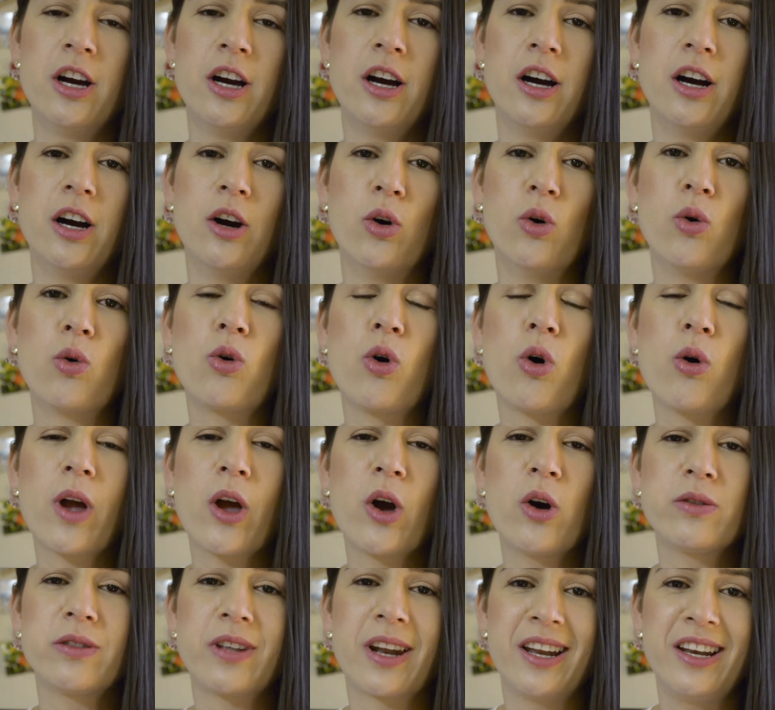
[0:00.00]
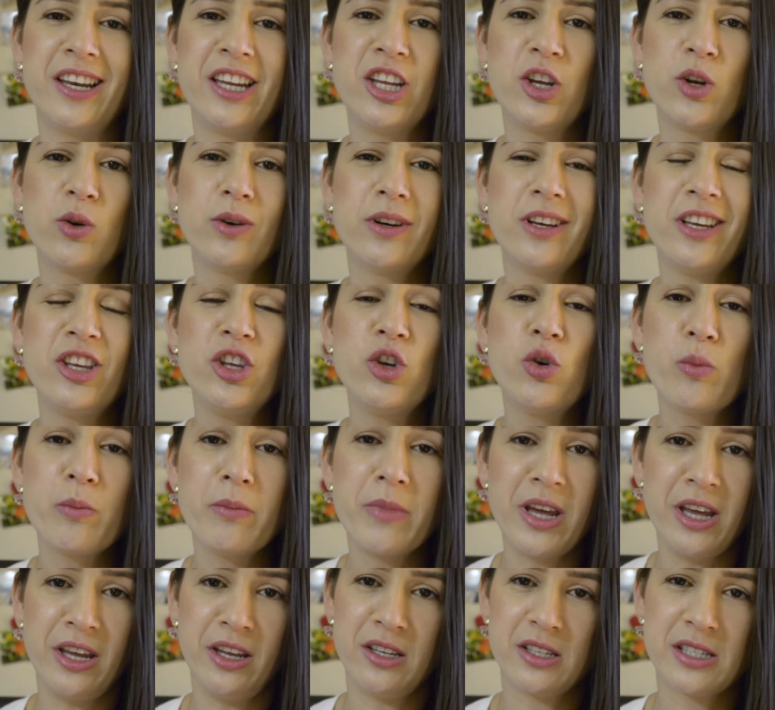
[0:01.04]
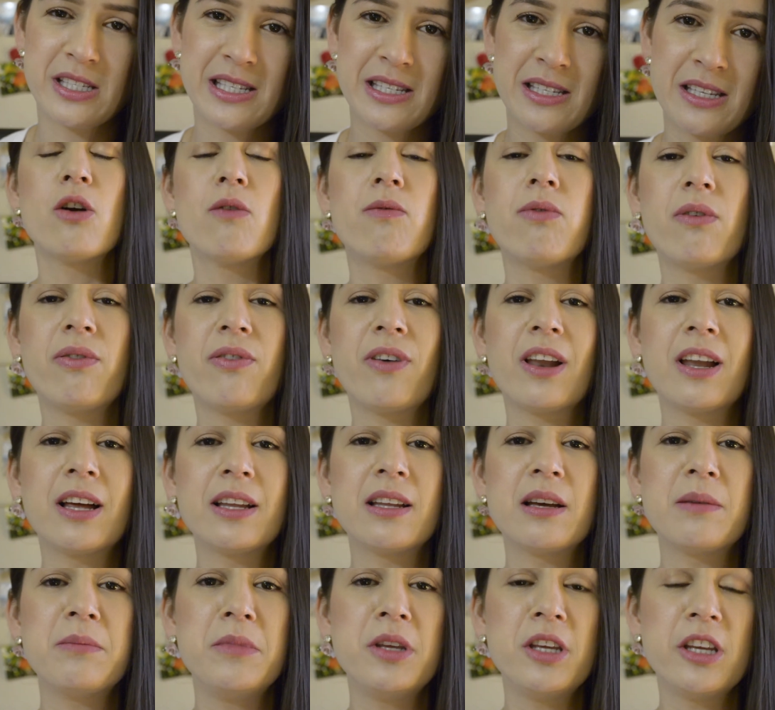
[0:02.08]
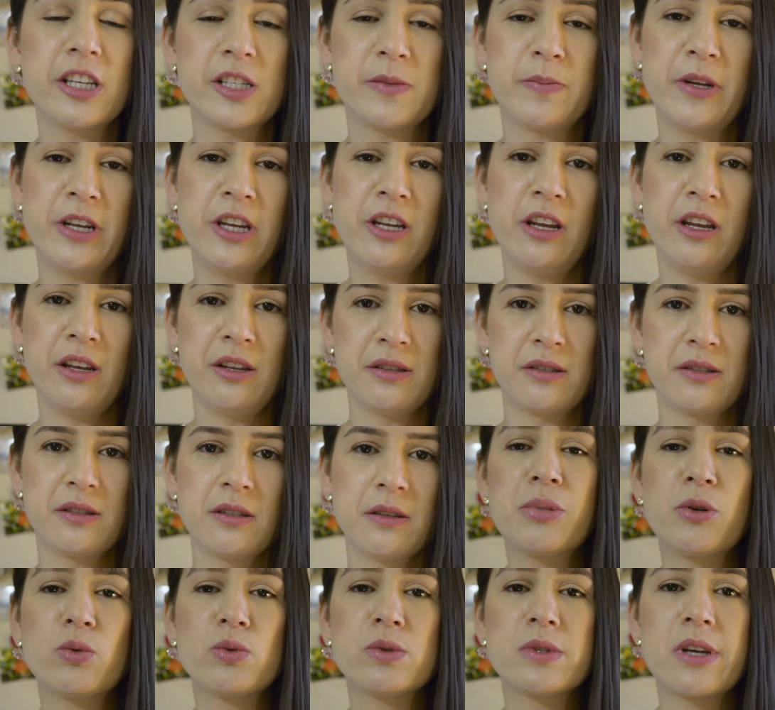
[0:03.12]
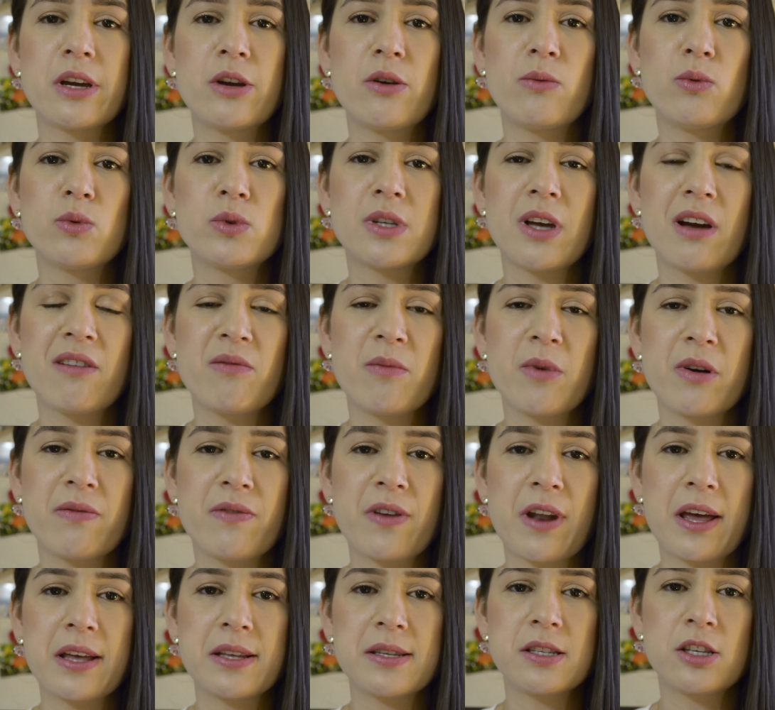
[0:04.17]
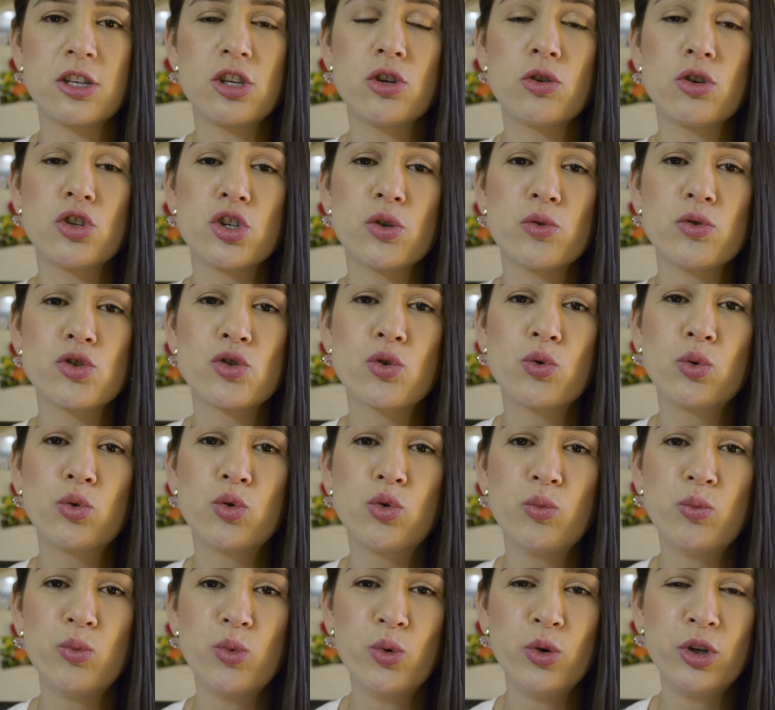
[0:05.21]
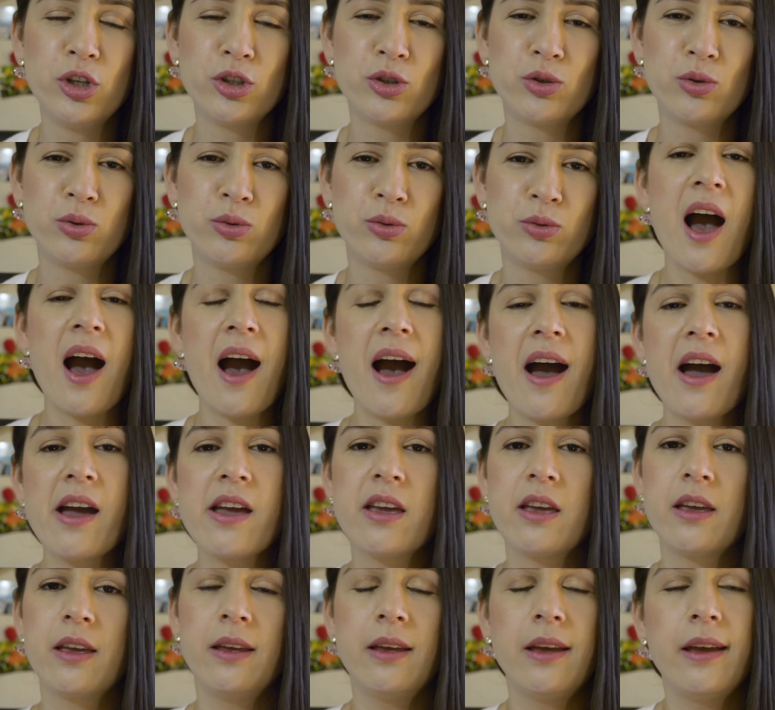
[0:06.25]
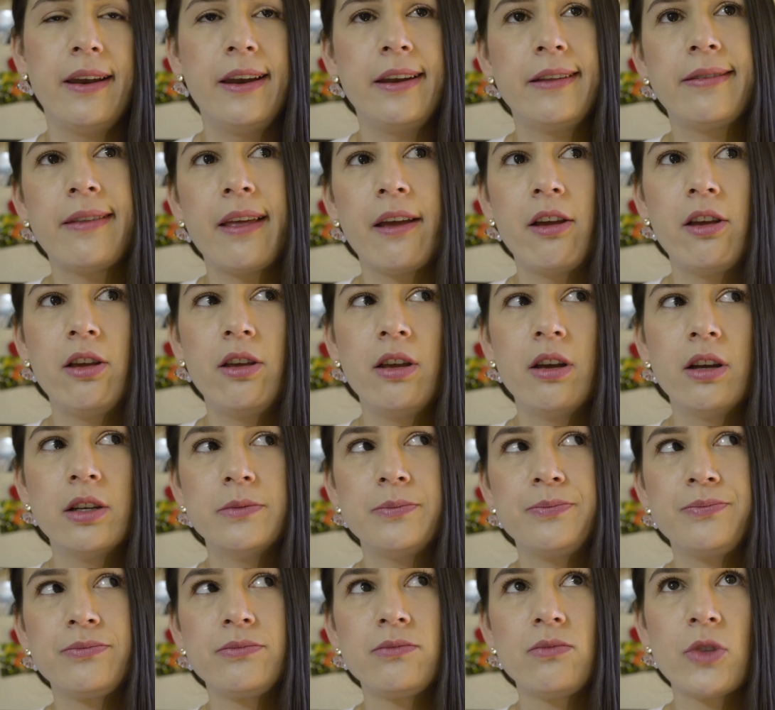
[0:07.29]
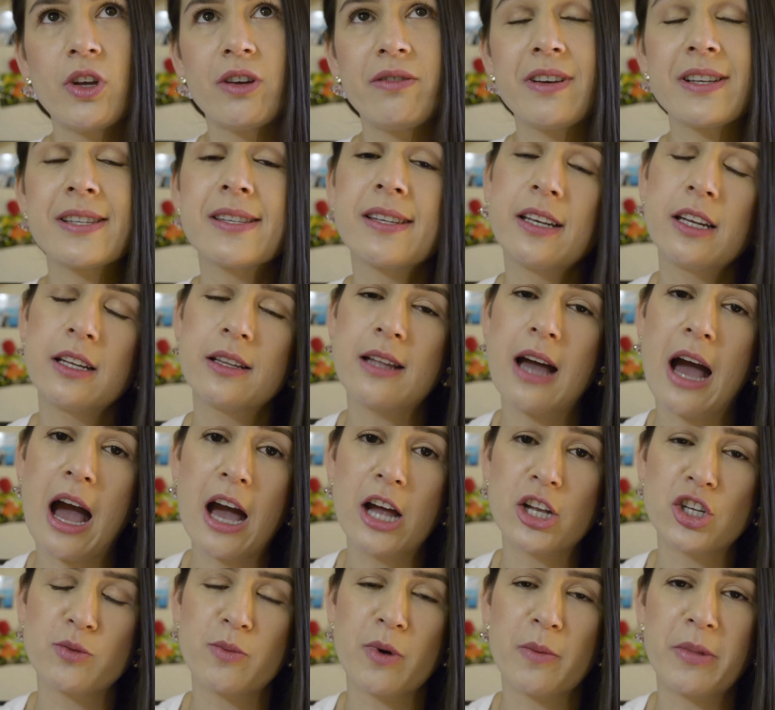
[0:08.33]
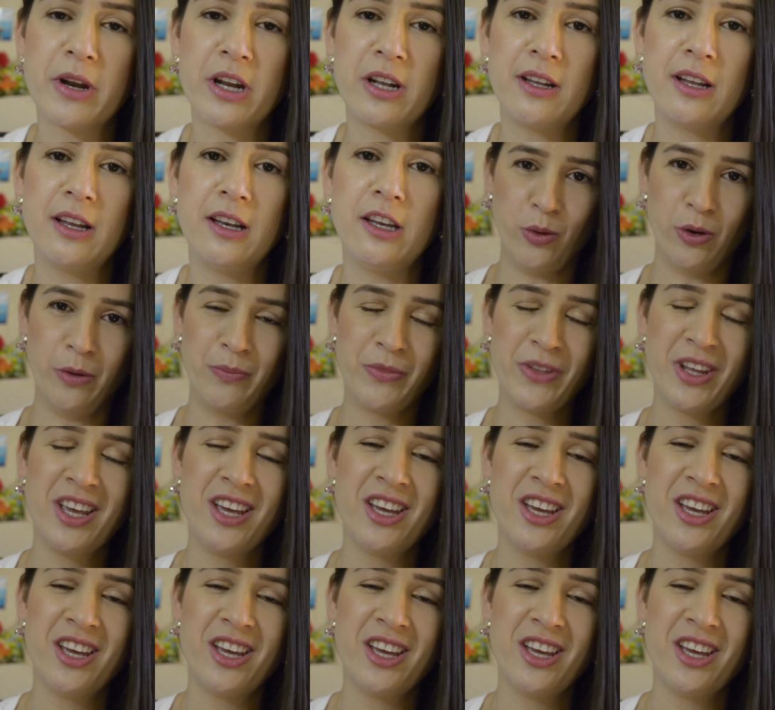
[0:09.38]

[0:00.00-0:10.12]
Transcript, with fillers: ah, ou qualquer outra língua em um mês. Eu vou falar da minha experiência. Eu usava uma frase que hoje eu escuto muito. Ah, e ele tem hum, facilidade para aprender língua.